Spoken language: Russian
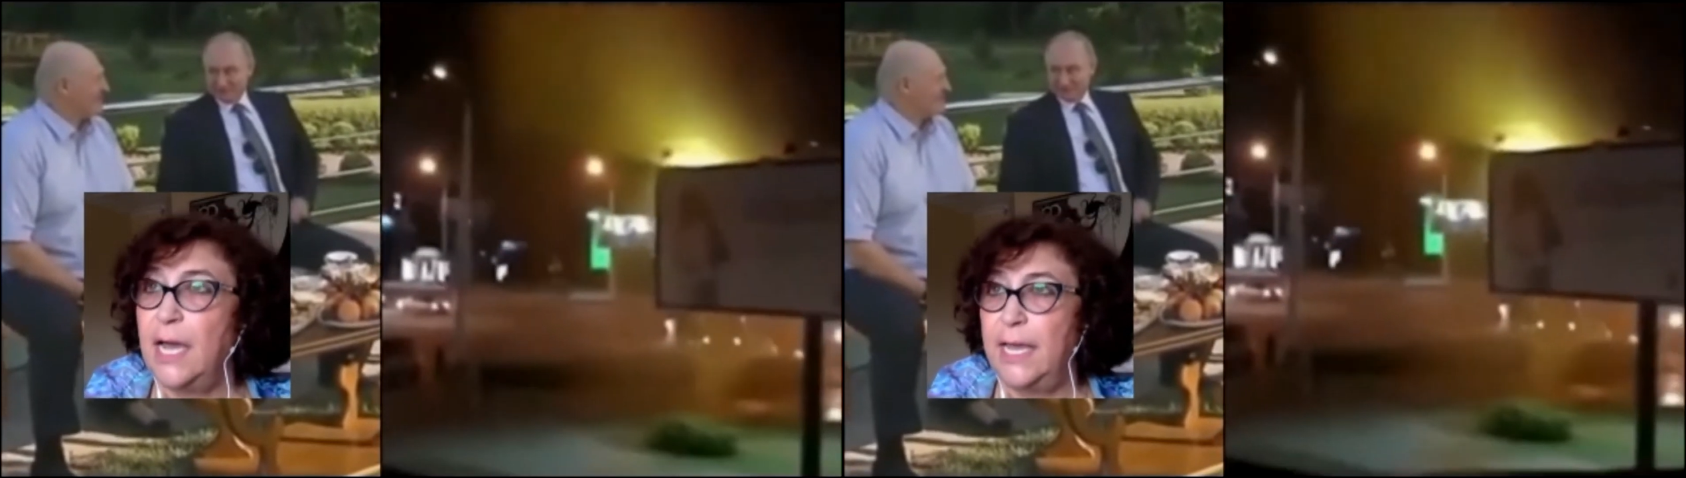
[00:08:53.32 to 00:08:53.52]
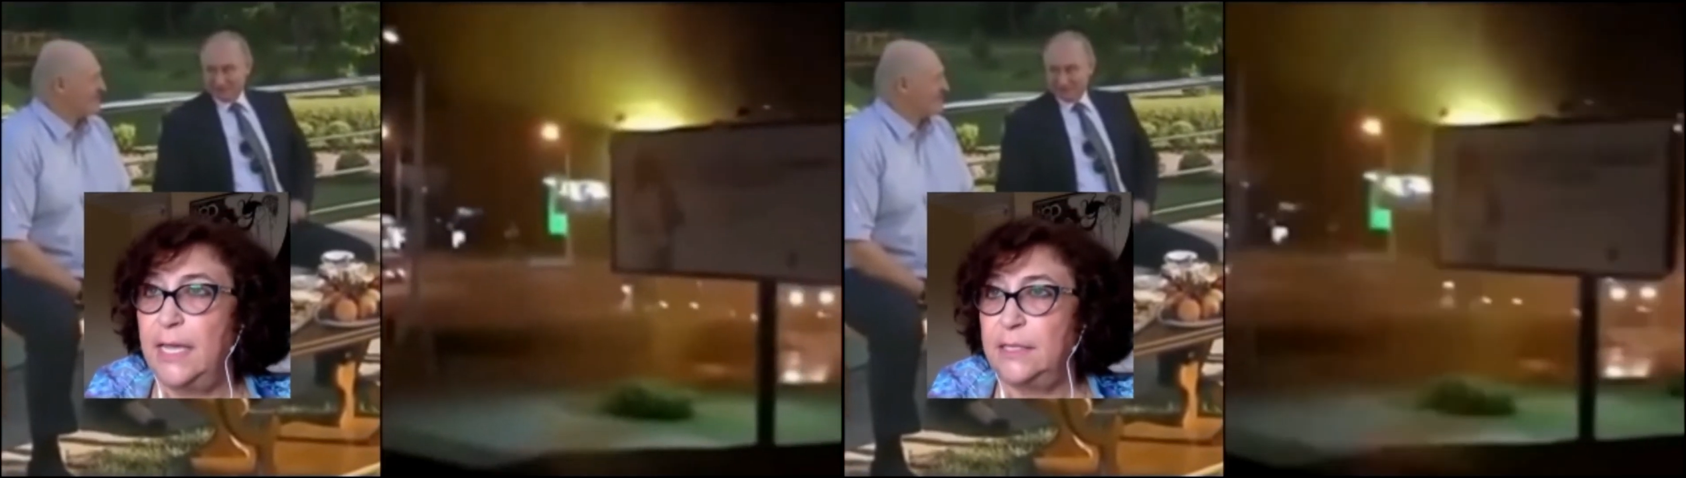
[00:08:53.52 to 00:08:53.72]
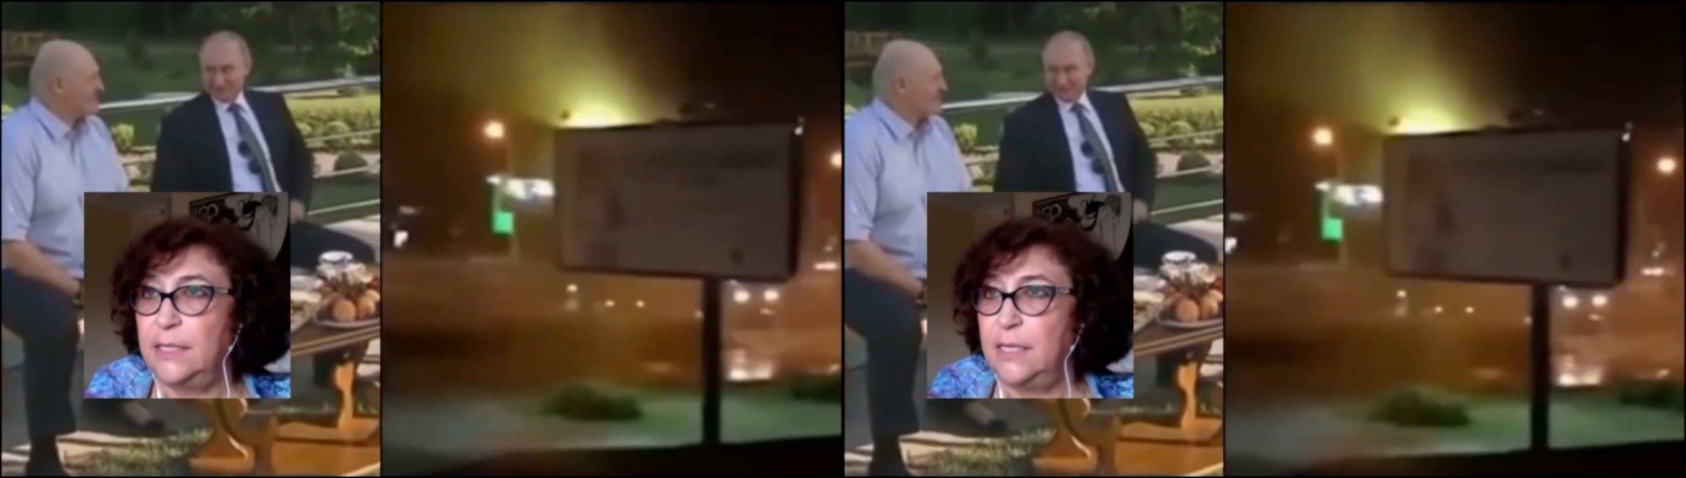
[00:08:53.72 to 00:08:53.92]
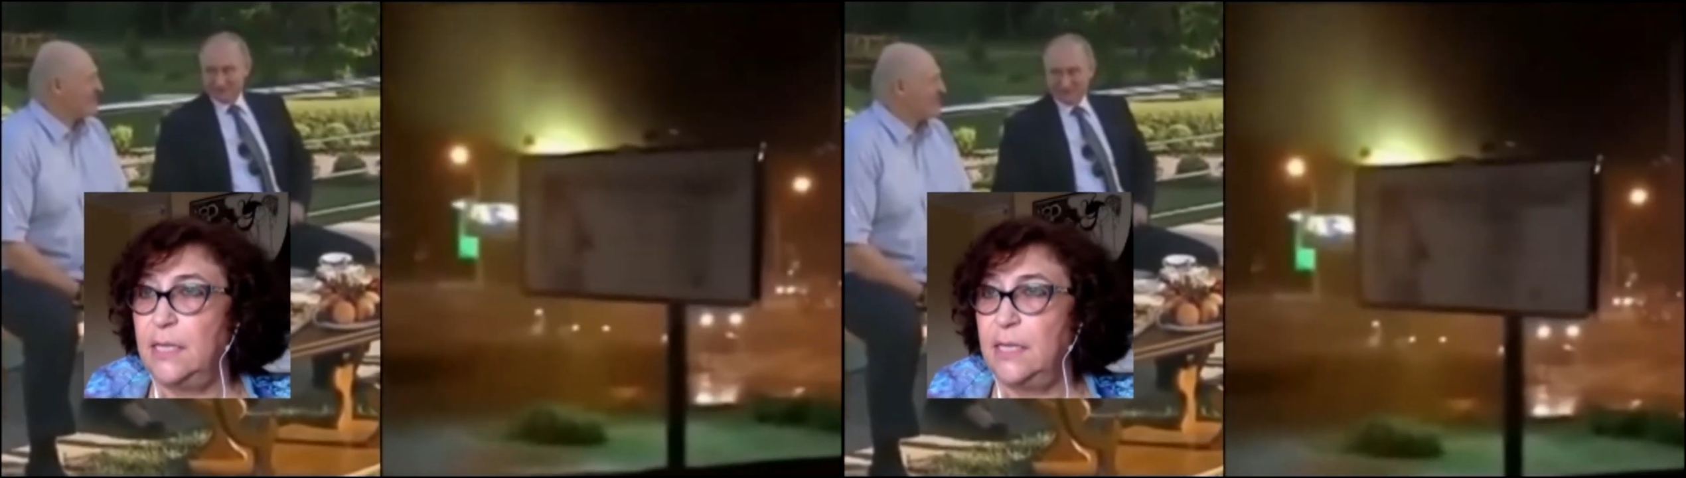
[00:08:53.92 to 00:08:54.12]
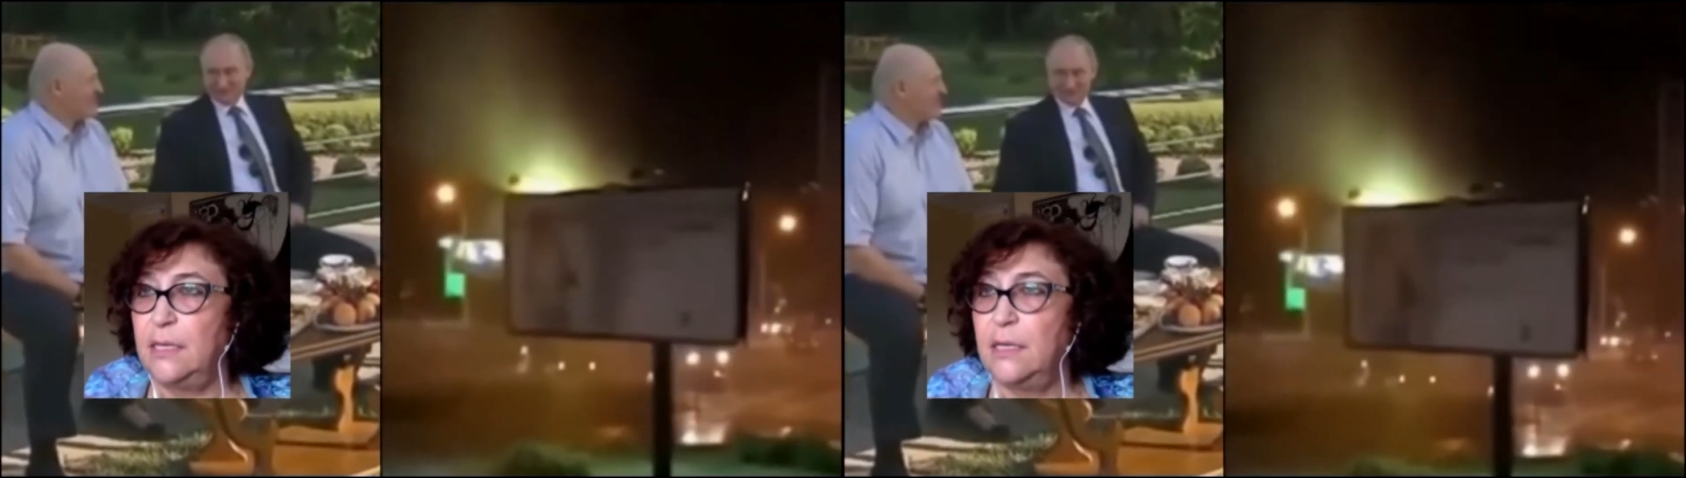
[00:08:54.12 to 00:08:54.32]
а это
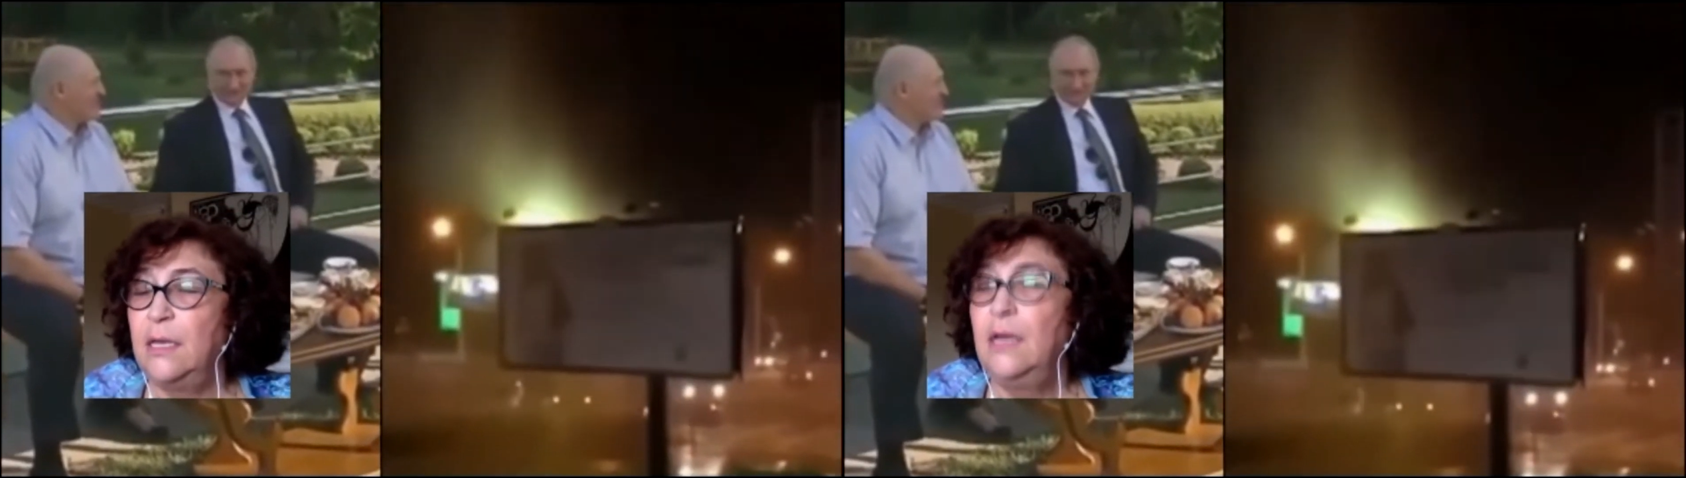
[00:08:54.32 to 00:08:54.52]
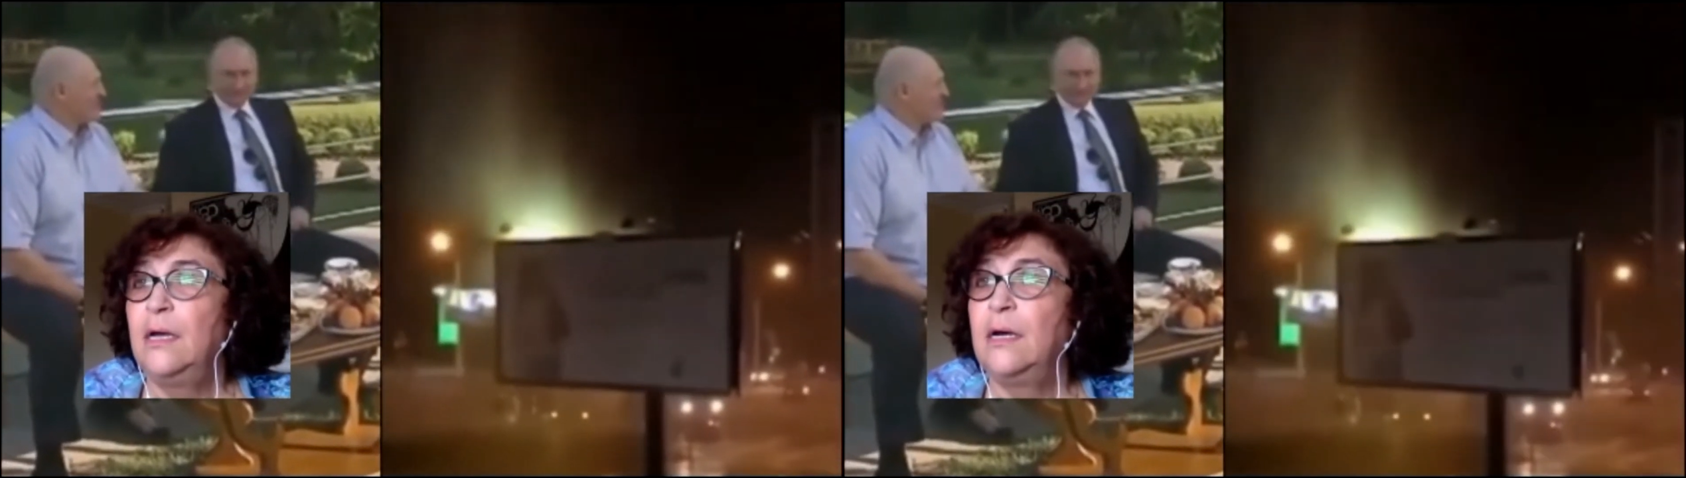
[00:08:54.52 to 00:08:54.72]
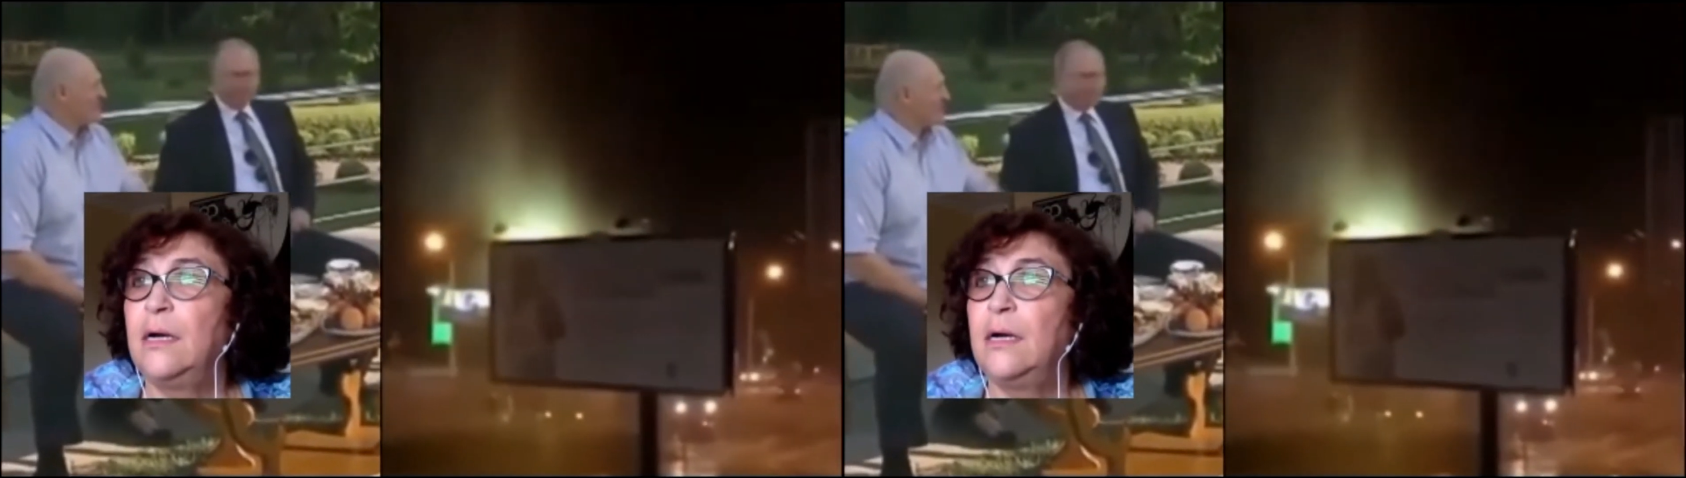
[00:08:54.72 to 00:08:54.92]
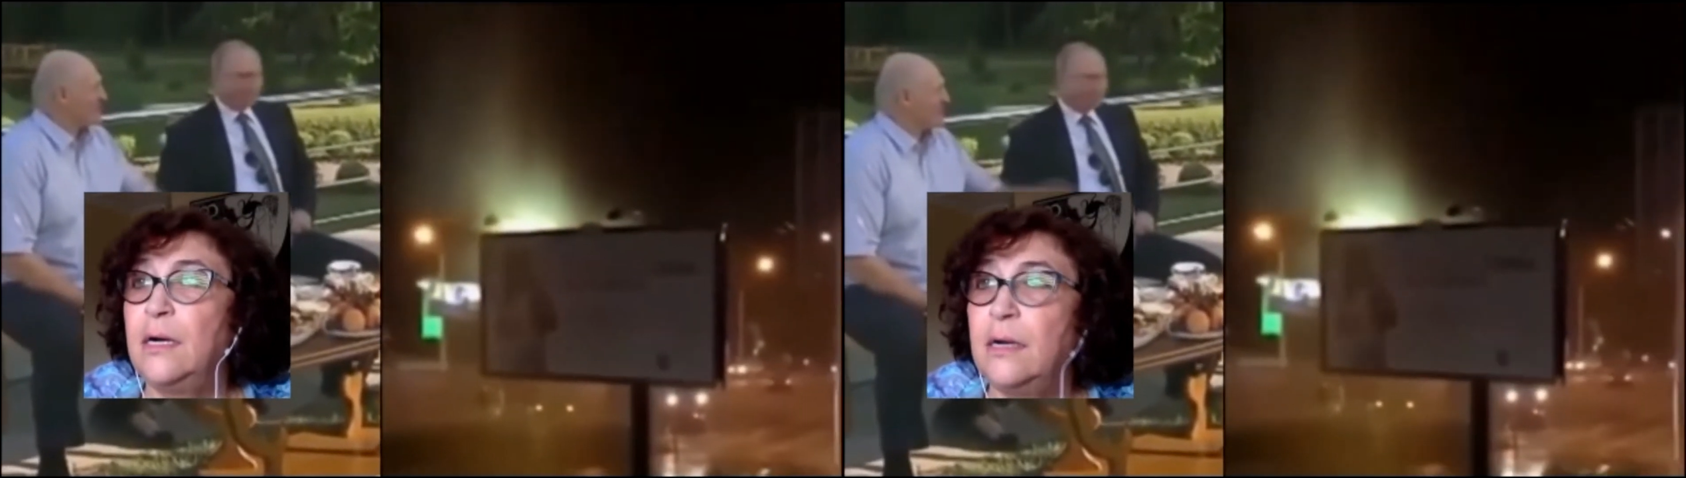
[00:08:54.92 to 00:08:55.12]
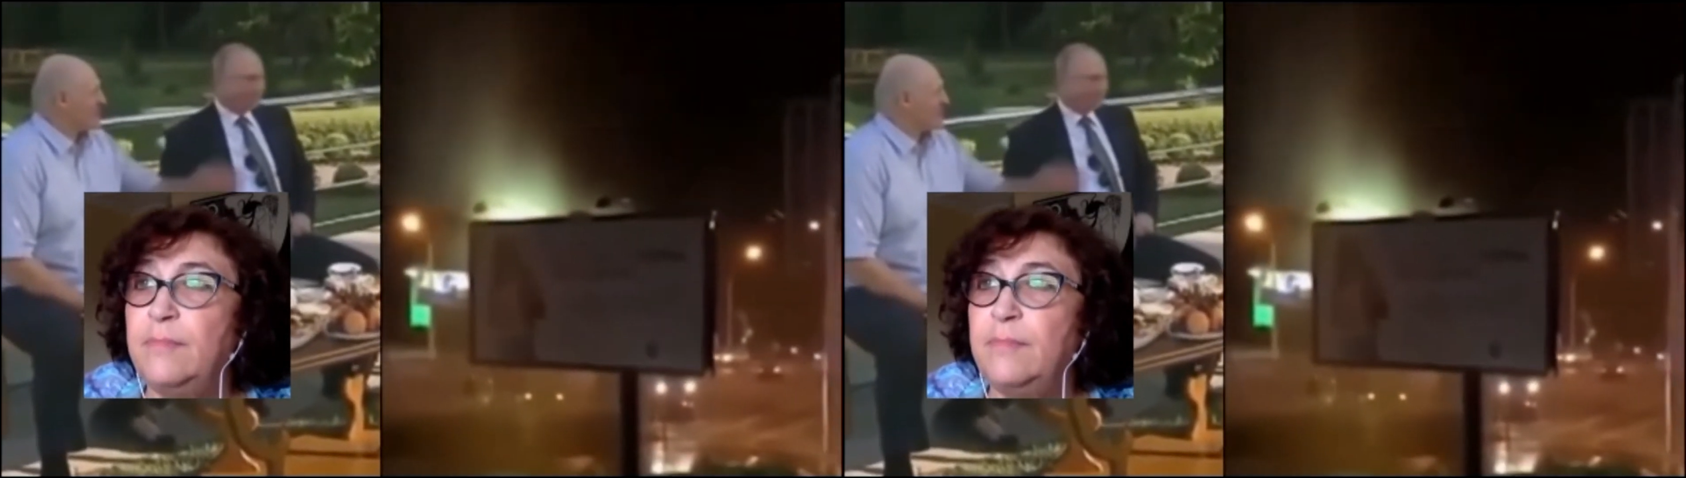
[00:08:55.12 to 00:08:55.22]
и э,